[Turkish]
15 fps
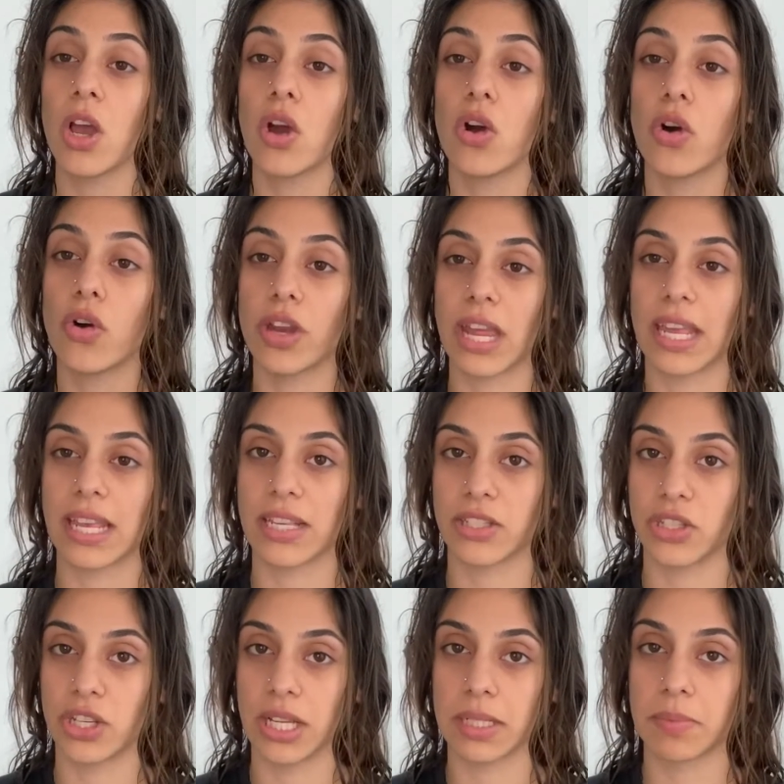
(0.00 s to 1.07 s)
Oraya
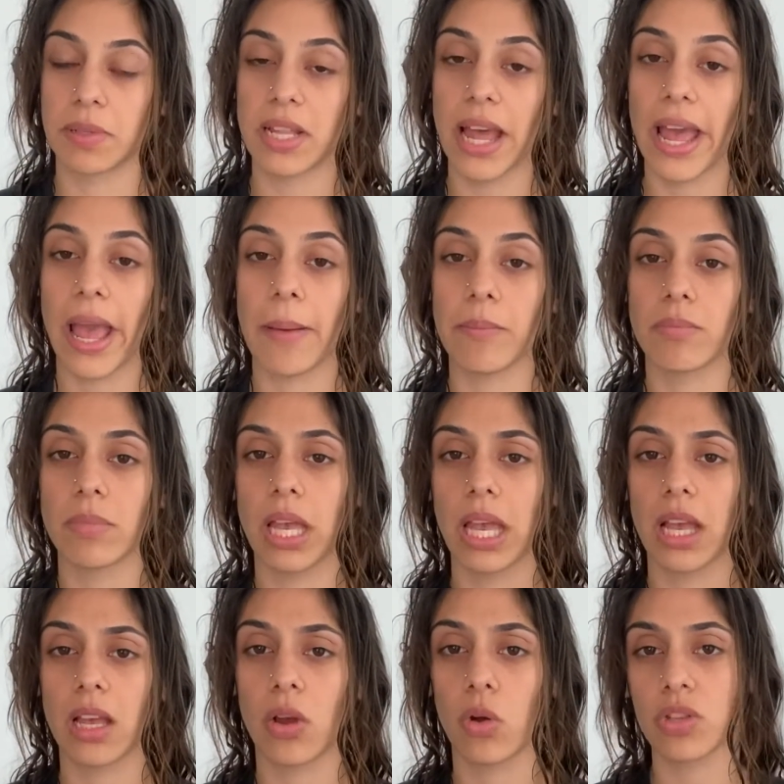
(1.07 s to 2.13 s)
gezeceğiz bir de. Hem
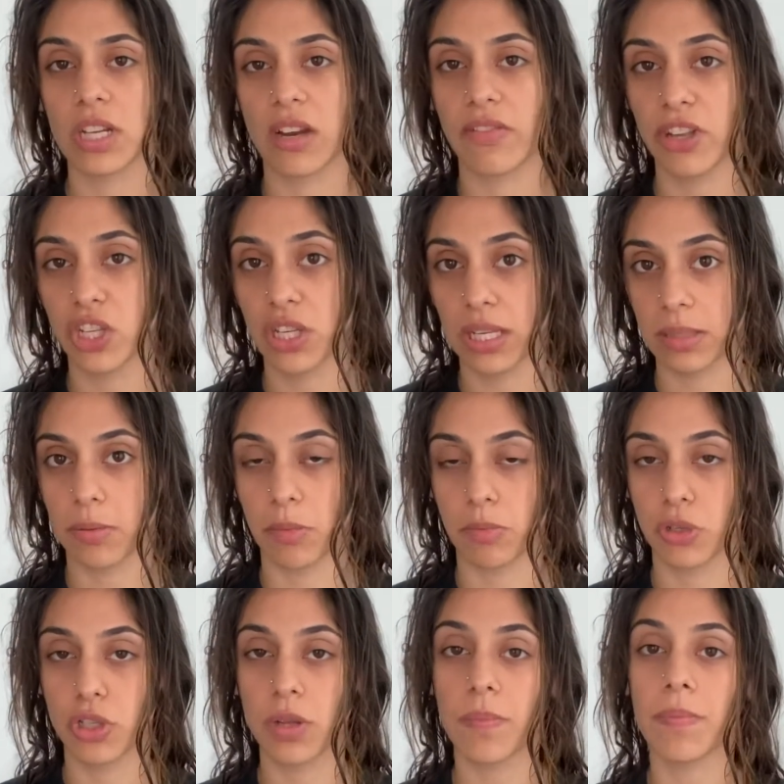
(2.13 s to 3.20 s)
e, o tarafa hiç
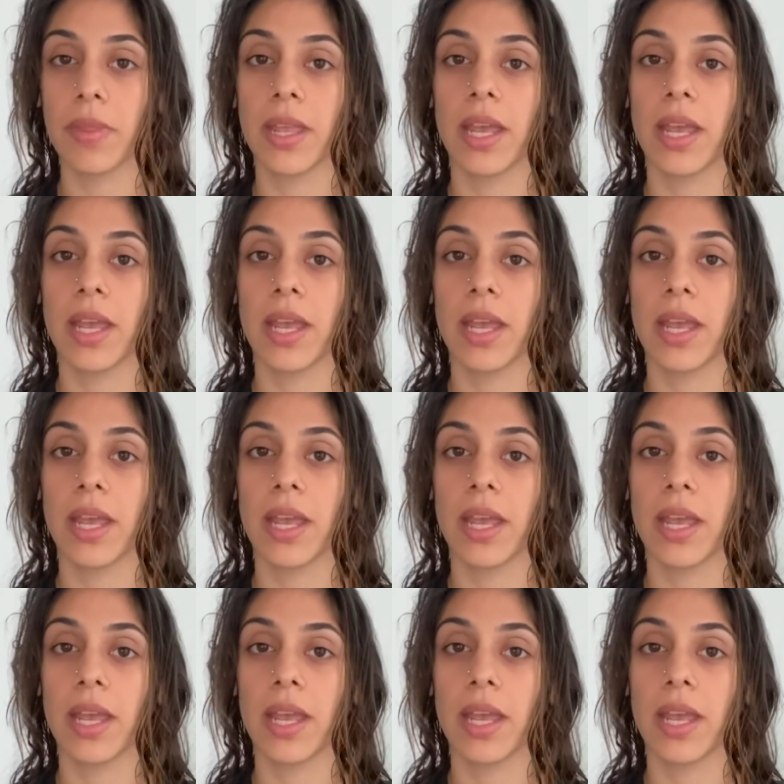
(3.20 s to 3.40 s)
gitmemiştim.